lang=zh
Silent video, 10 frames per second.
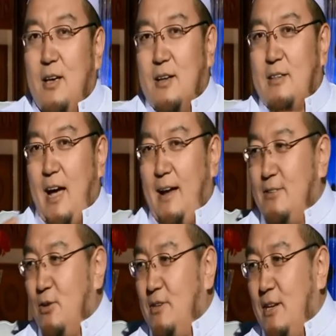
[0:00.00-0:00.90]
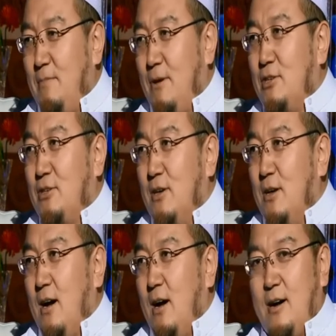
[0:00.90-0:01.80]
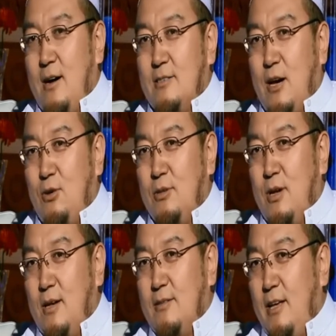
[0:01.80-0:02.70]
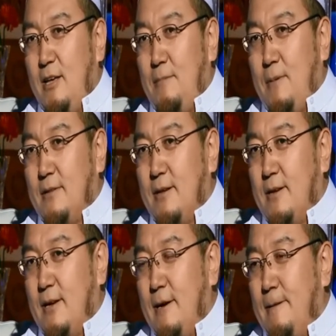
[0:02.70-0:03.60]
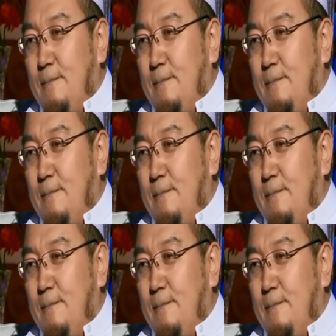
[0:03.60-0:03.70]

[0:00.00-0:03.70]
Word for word: 他按照那一帮是啊，然后呢，那一帮的这个